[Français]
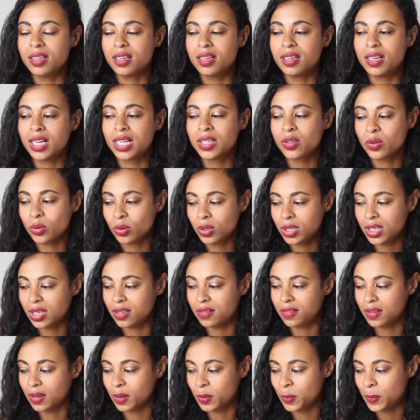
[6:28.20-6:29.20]
Un truc qui
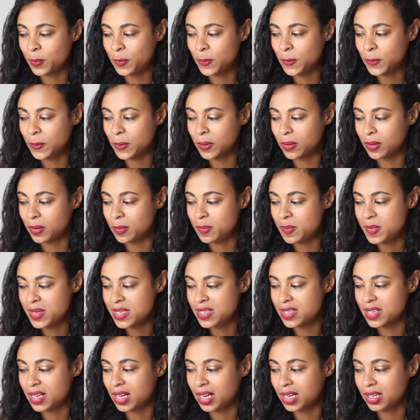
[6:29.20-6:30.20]
était un peu euh,
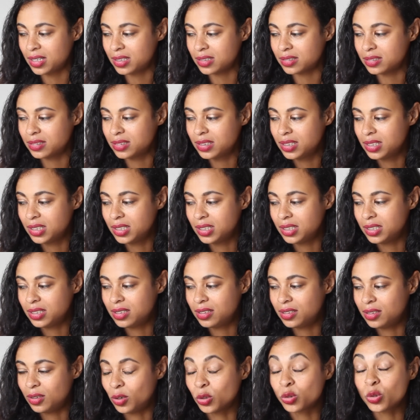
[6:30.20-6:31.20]
bizarre
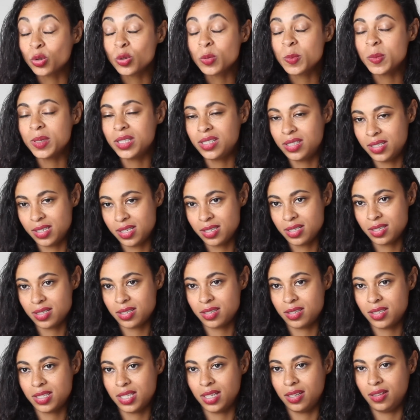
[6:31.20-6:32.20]
en tant que métisse,
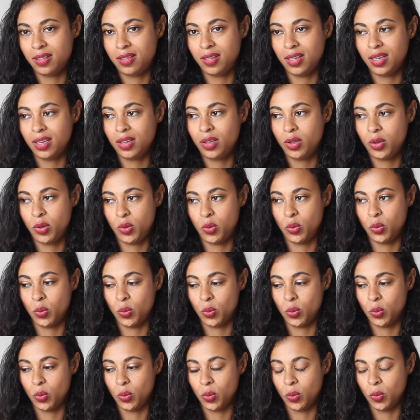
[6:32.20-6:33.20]
c'était que
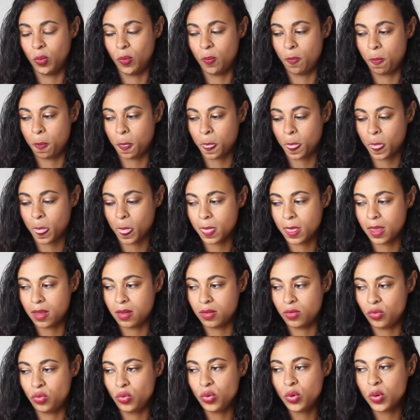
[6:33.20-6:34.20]
euh,
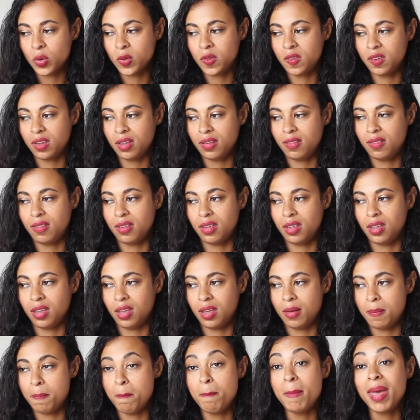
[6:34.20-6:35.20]
du côté
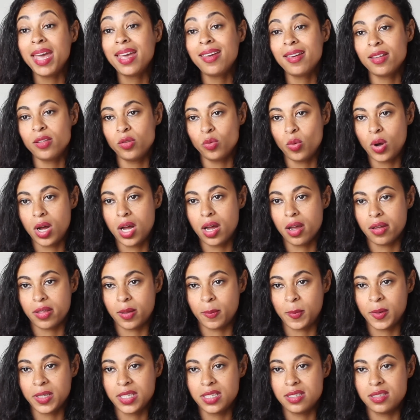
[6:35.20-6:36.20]
des mecs noirs, il y en a
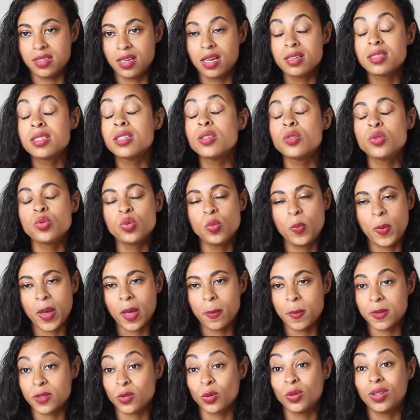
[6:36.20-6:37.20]
plein qui disaient Ah, c'est super
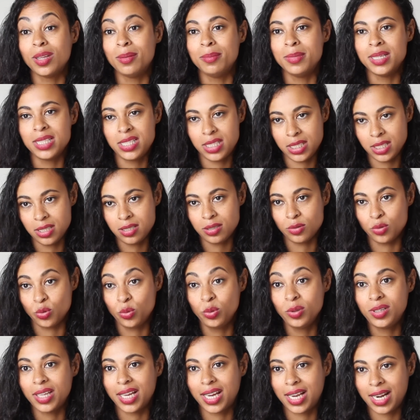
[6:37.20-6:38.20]
parce que t'es métisse, du
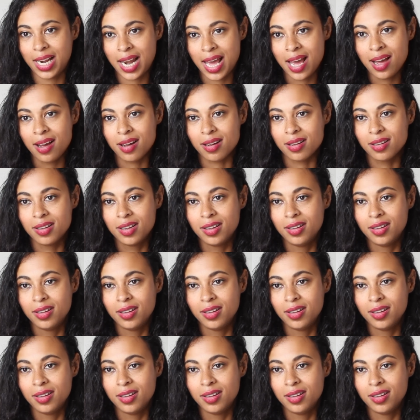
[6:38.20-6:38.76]
coup t'es claire.